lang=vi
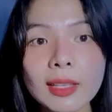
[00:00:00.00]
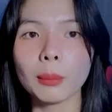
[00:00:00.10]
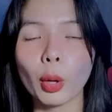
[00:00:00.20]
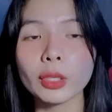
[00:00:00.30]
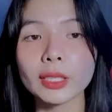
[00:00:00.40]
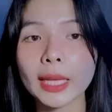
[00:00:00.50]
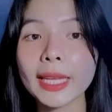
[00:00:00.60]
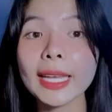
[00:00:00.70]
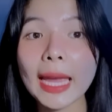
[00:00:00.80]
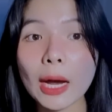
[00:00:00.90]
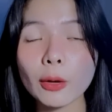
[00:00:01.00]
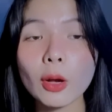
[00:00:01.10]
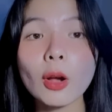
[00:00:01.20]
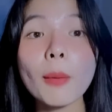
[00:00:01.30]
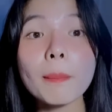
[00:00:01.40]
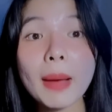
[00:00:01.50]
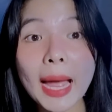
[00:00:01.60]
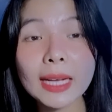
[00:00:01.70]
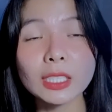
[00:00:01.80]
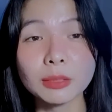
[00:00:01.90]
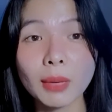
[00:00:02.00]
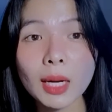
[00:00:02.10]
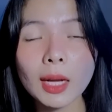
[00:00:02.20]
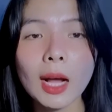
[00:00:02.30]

mọi người thấy cái ao đó có ba người mất